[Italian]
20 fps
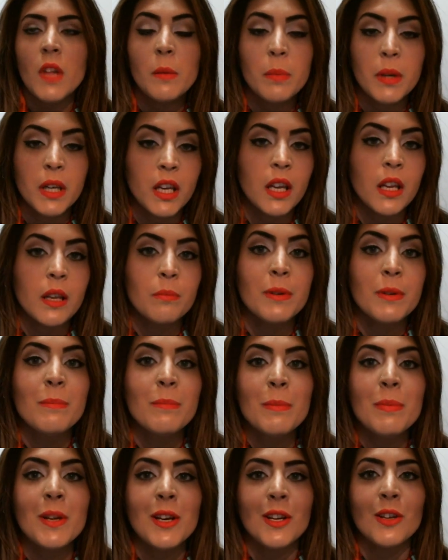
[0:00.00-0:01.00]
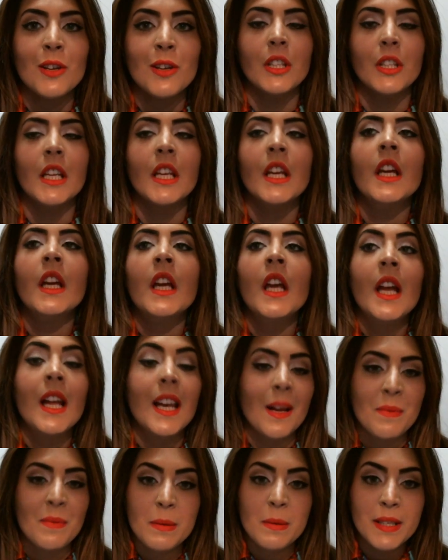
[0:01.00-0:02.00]
perché i primi periodi,
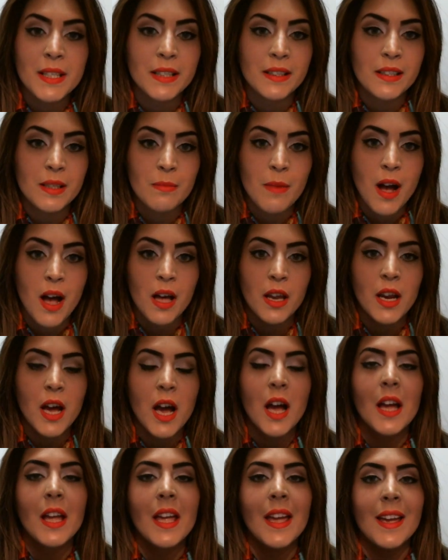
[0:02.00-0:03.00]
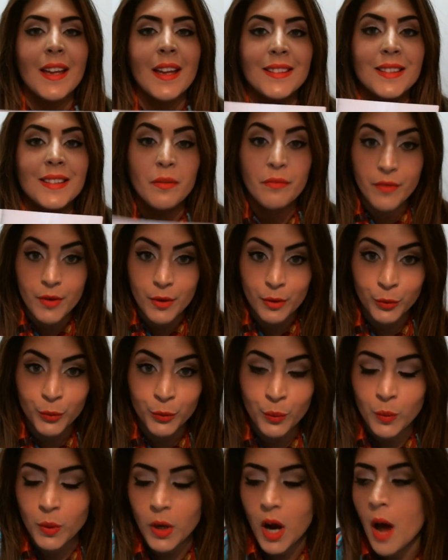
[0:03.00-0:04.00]
la prima settimana è davvero
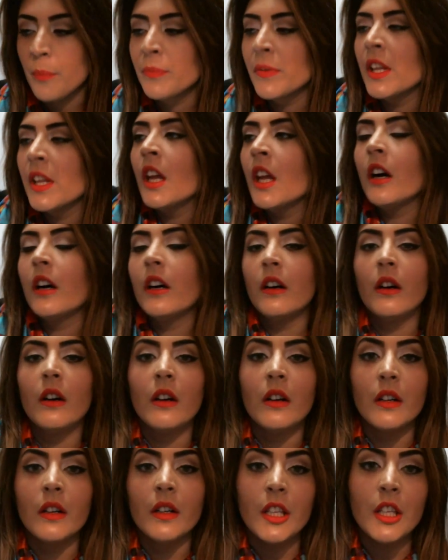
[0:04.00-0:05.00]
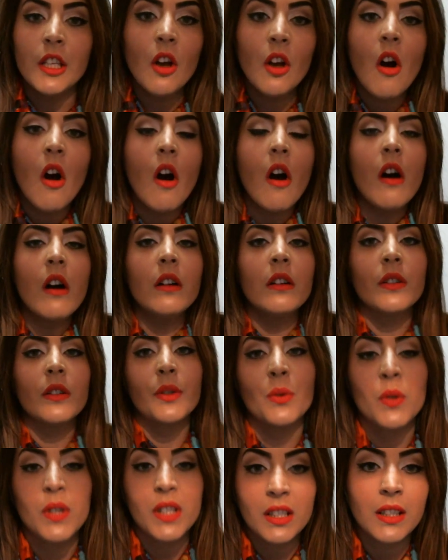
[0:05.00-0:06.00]
dura. Oh, io oh,
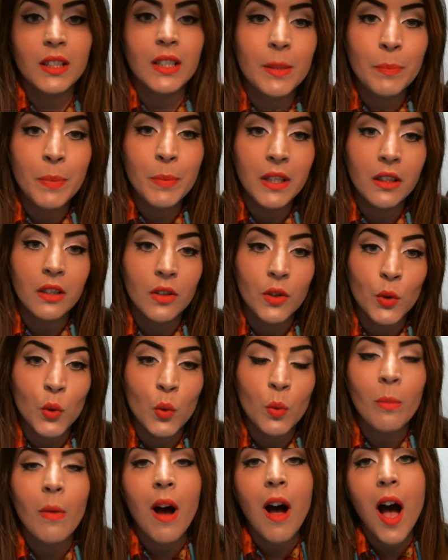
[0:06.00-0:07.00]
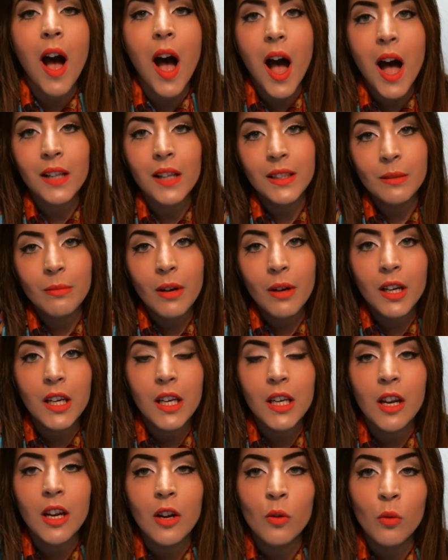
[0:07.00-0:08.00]
sono stata spinta insomma a
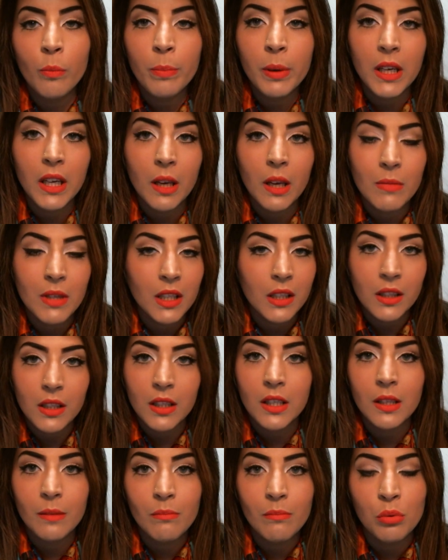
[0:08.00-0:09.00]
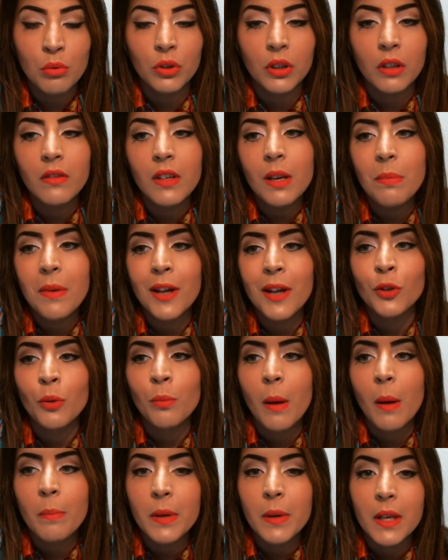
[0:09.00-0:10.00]
dimagrire non perché mi sentissi brutta, vi ripeto,
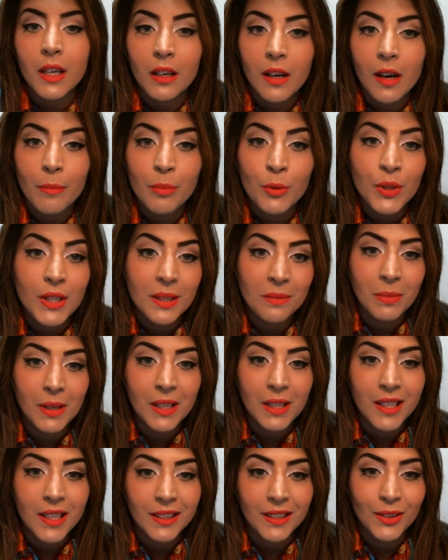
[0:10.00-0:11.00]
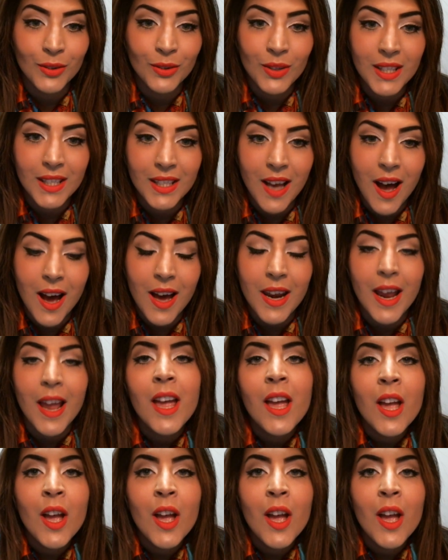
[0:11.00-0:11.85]
ma per la possibilità di indossare